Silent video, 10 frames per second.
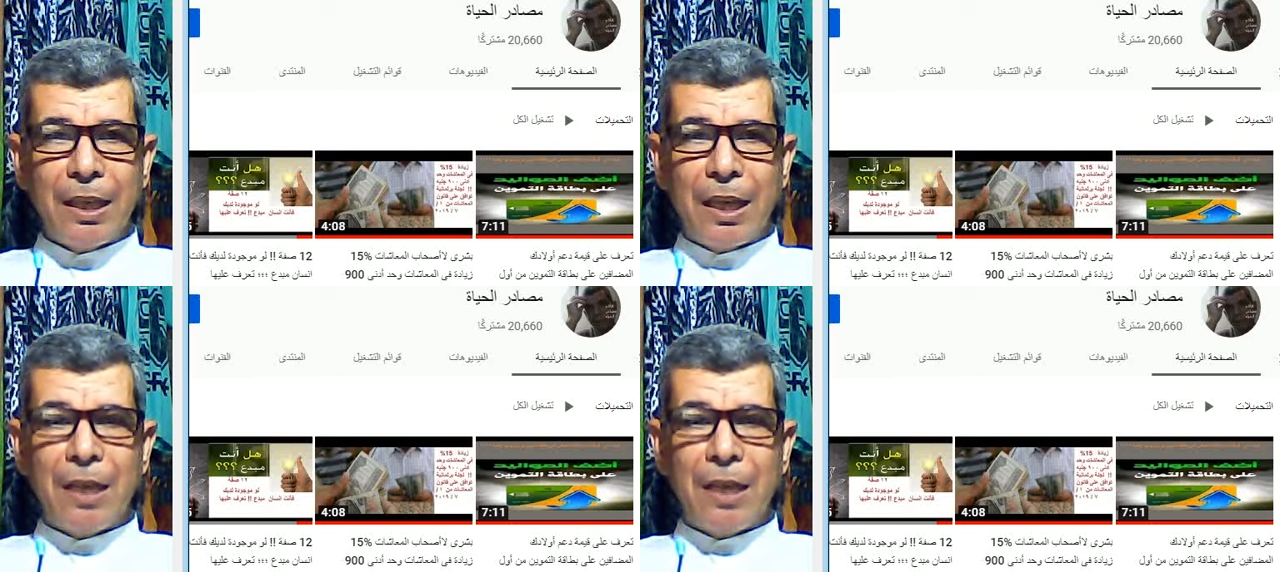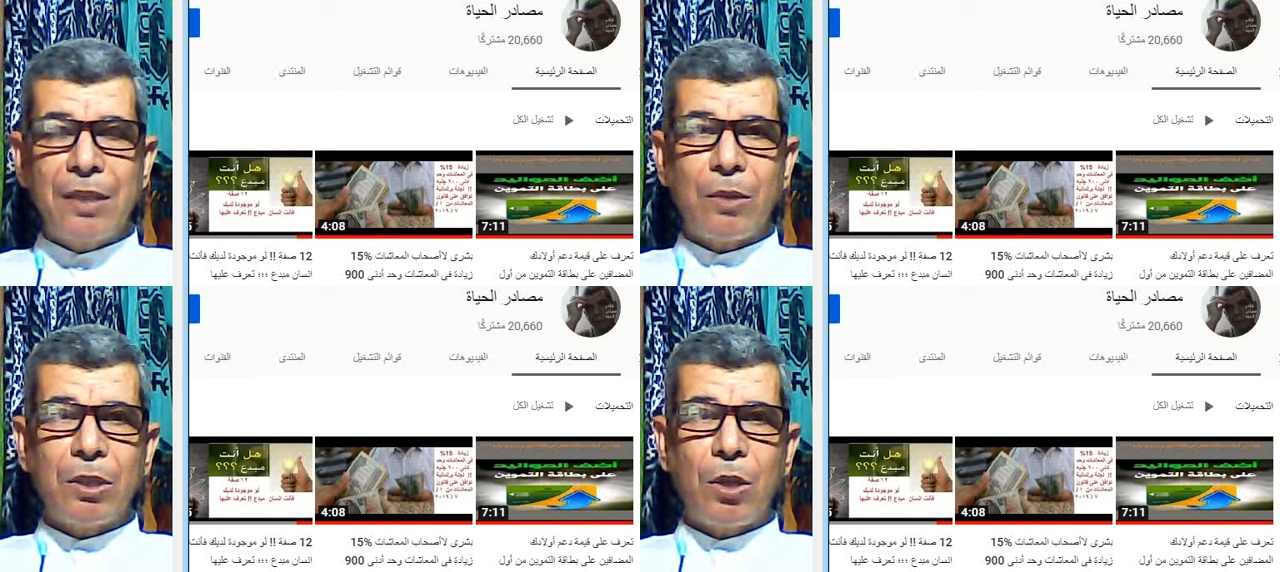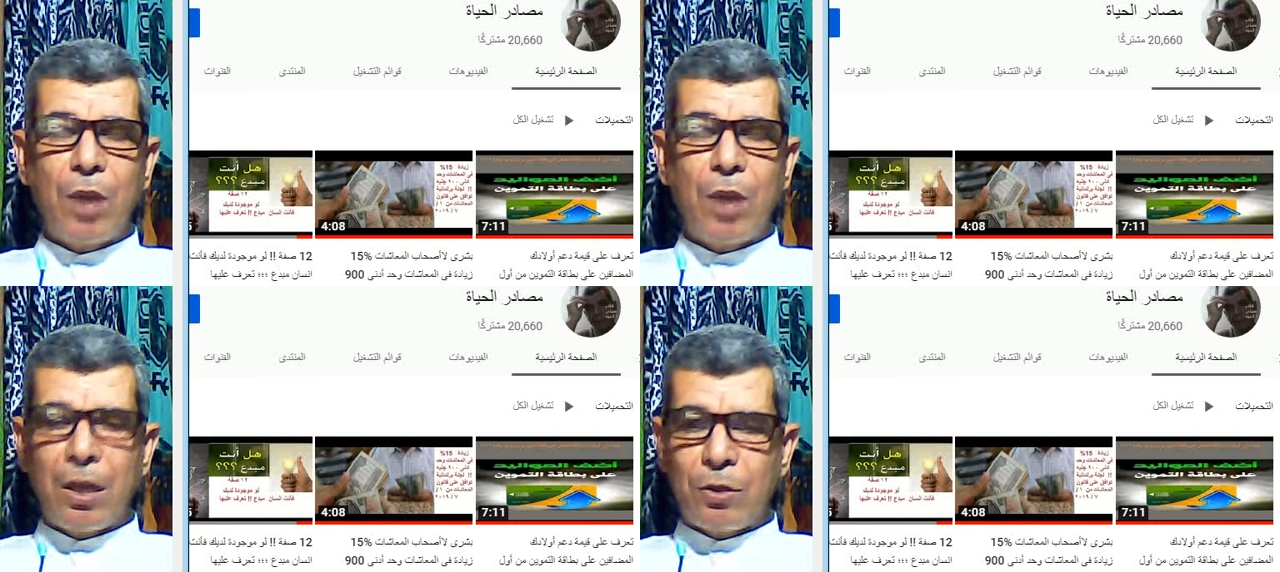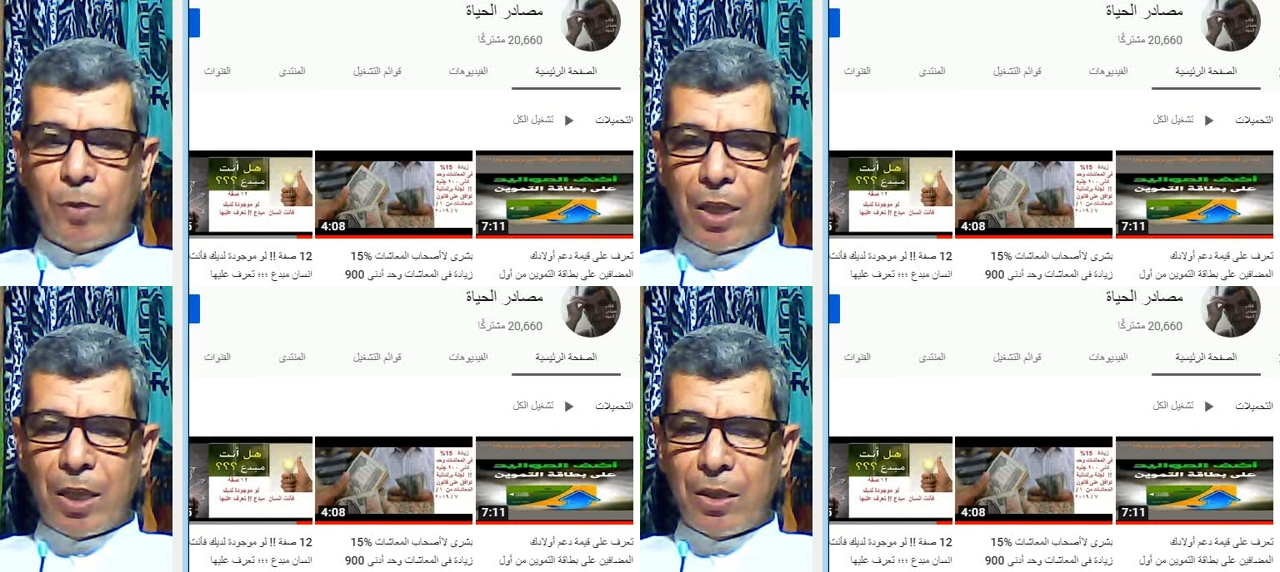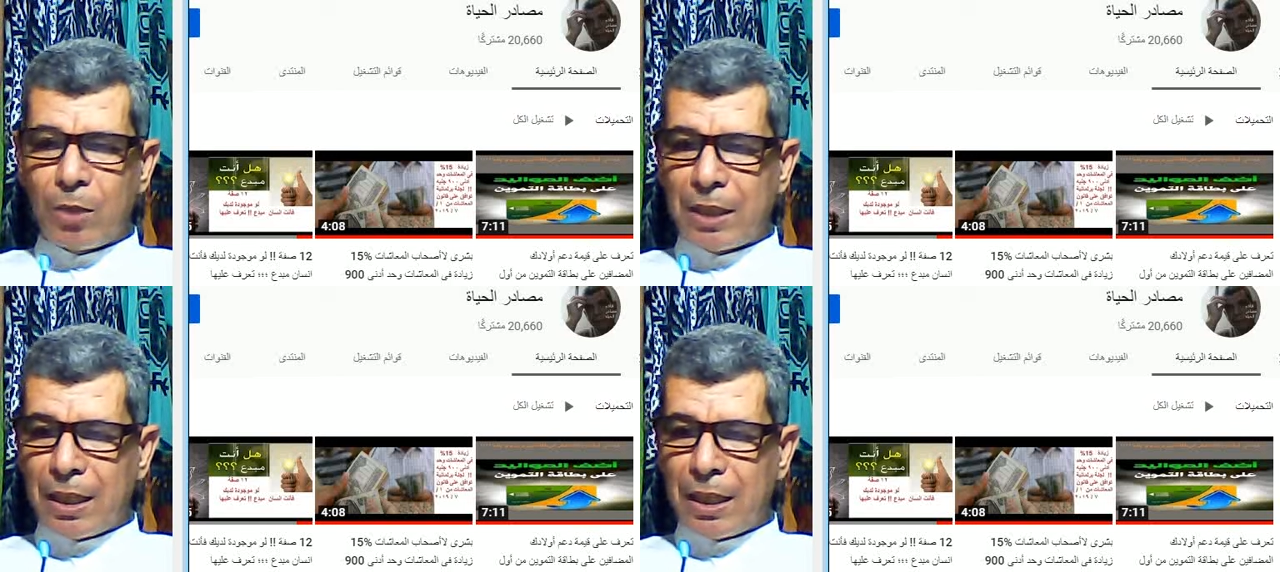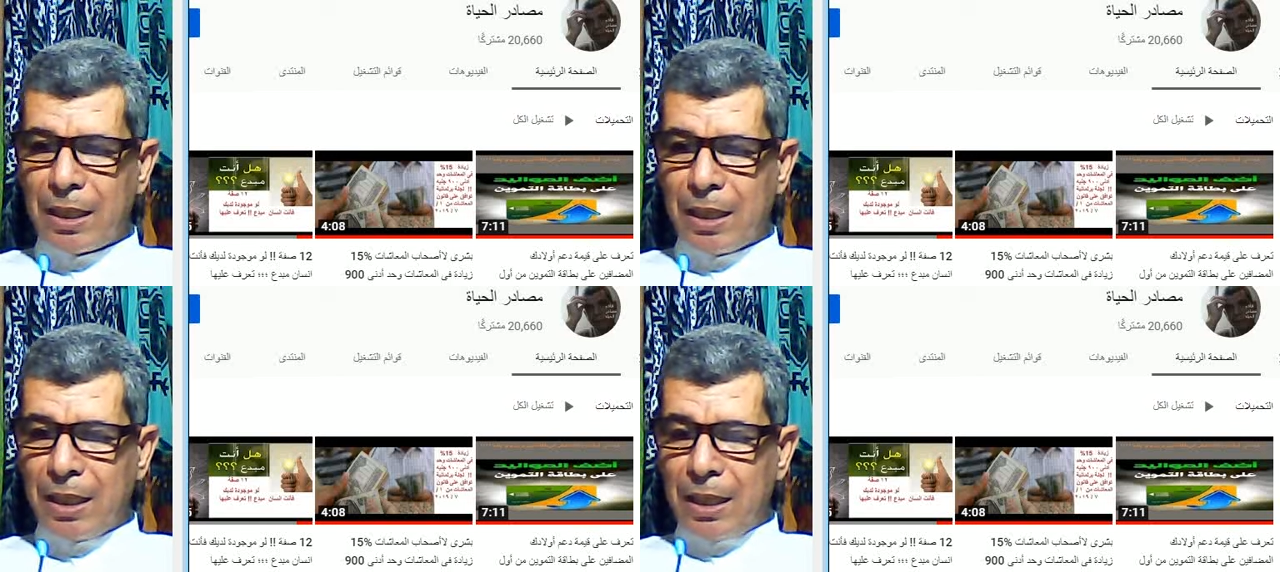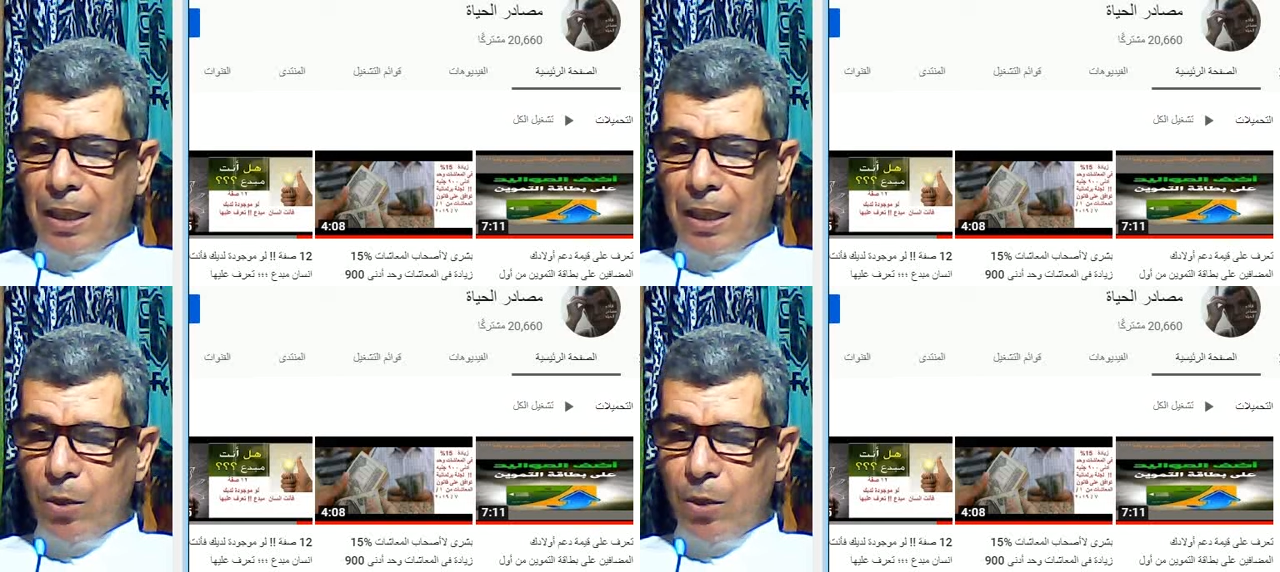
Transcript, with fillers: الذي وضعه الحق سبحانه وتعالى له